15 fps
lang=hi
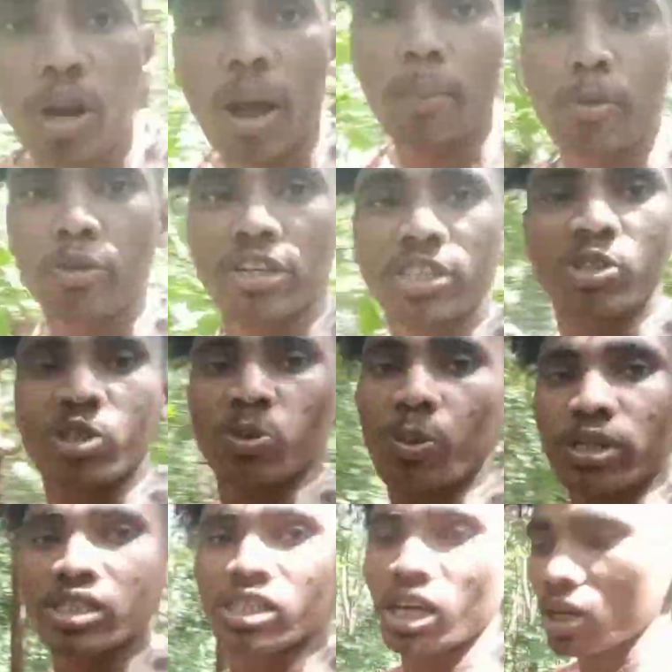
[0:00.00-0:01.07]
और आप लोग देख सकते
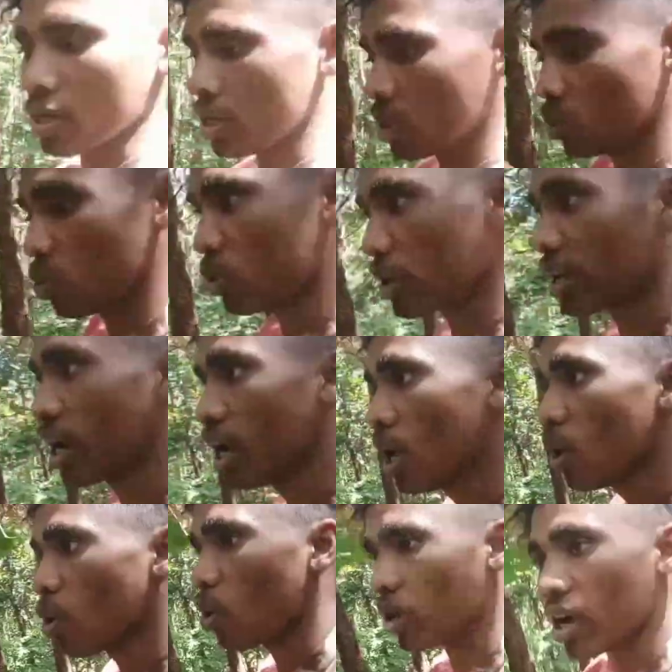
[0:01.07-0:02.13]
पत्थर वगैरह
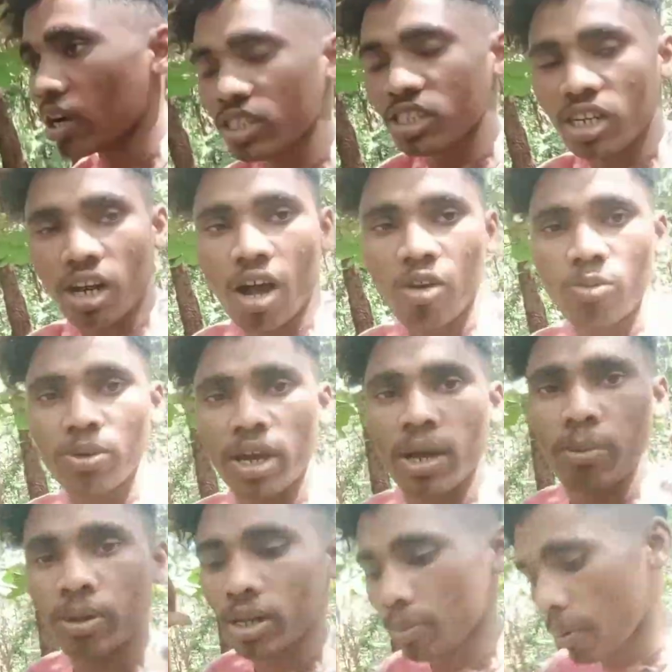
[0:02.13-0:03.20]
और आगे चढ़ाव भी है
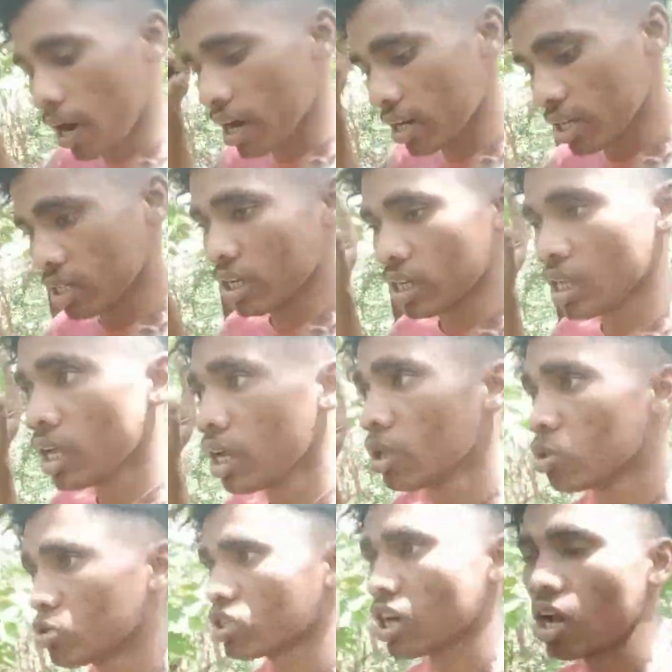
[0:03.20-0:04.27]
मतलब पहाड़ी है
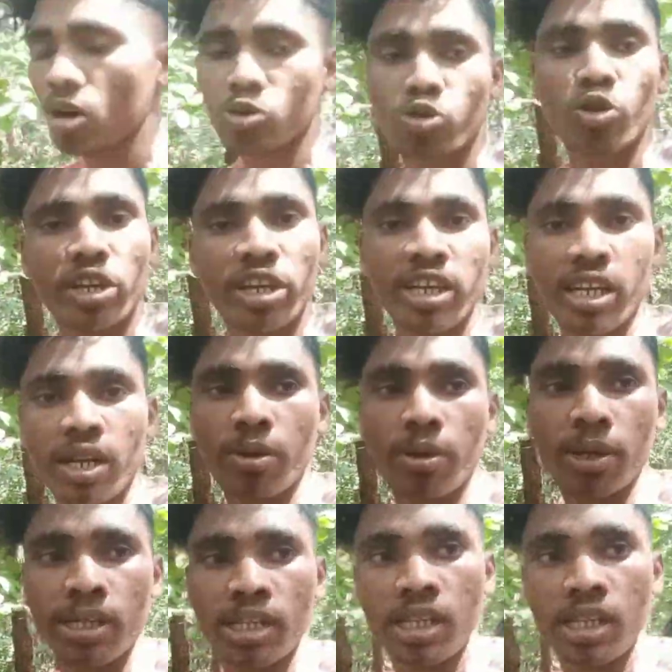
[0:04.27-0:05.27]
तो चढ़ाव तो रहेगा ना भाई